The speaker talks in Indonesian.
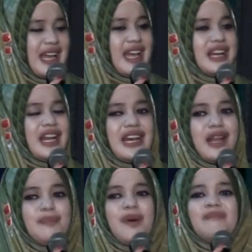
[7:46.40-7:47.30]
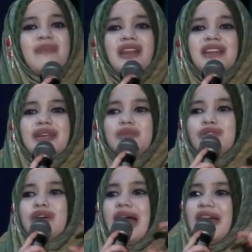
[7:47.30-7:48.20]
karena napa
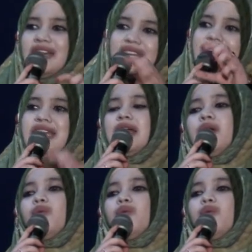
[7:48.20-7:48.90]
beliwu ani